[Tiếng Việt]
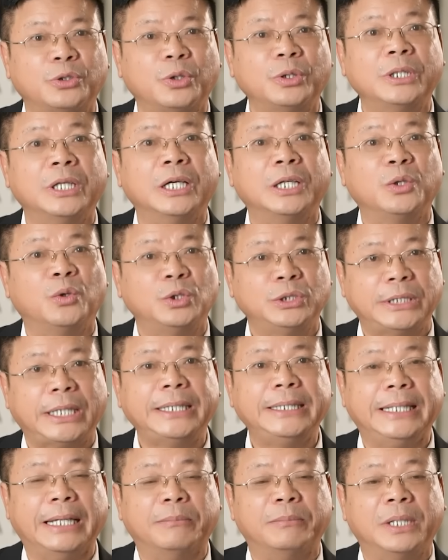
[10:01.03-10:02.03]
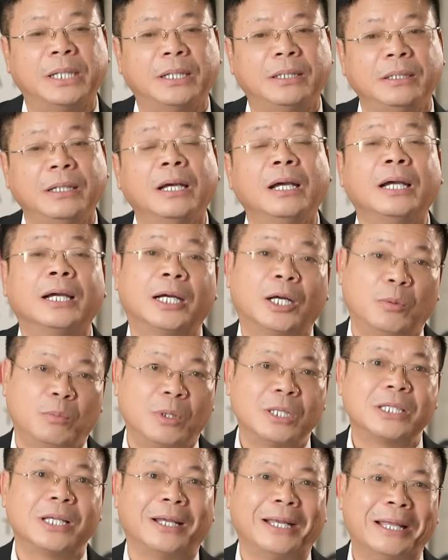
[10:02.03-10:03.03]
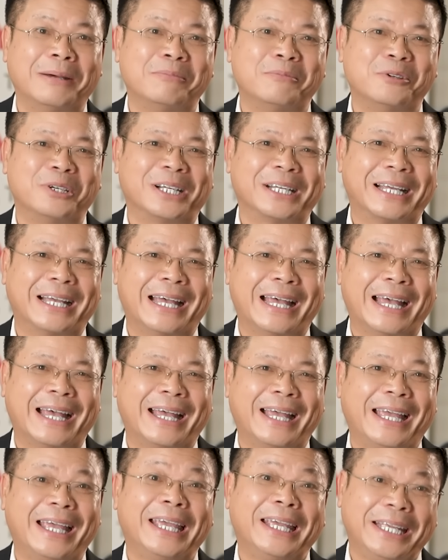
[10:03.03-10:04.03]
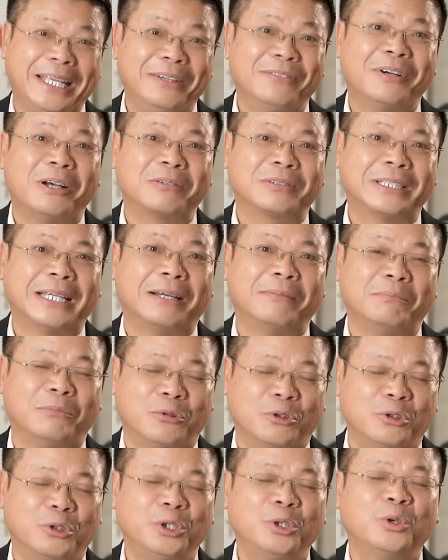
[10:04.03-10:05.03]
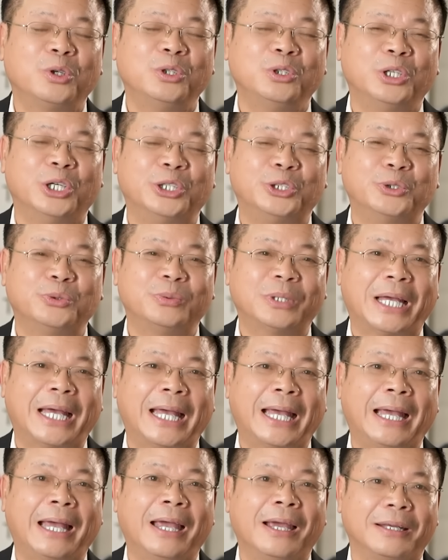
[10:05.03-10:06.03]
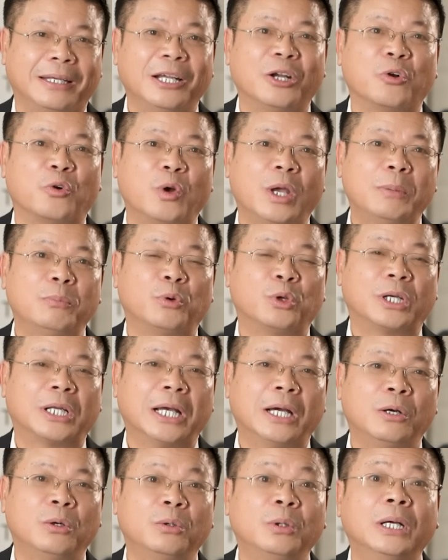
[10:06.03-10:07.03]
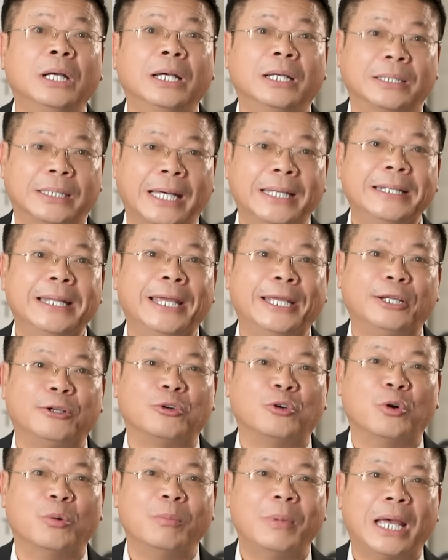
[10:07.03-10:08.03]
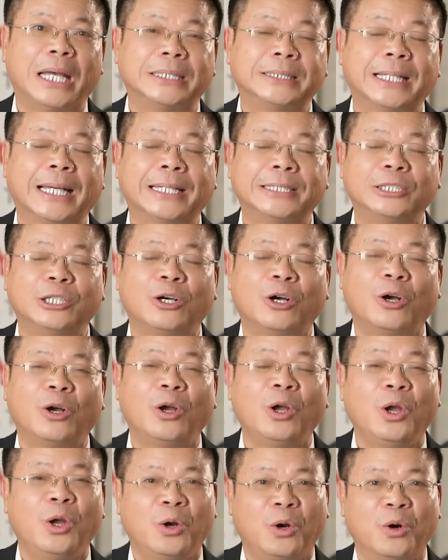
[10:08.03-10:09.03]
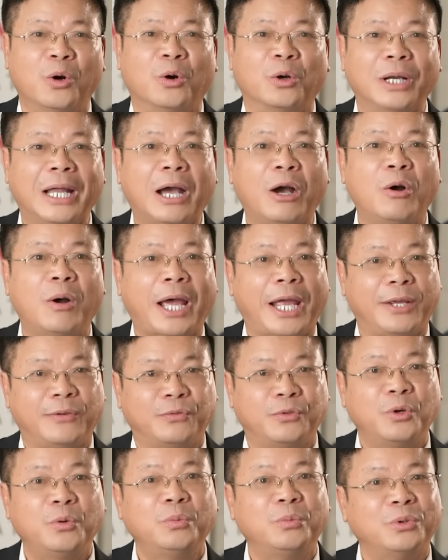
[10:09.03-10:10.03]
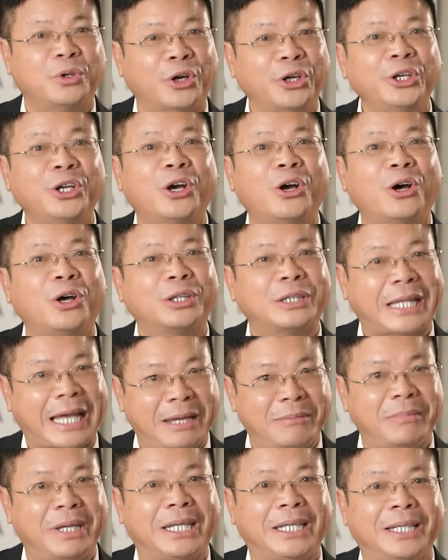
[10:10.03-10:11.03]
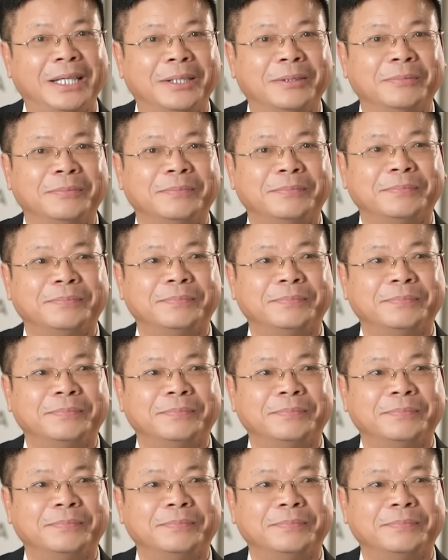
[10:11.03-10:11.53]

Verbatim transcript: tốt hơn, có trách nhiệm hơn, không bao giờ là muộn cả. Hy vọng rằng mỗi con người chúng ta đừng quên một câu: thân hình của mẹ cha cho, khổ đau hạnh phúc đói no tại mình.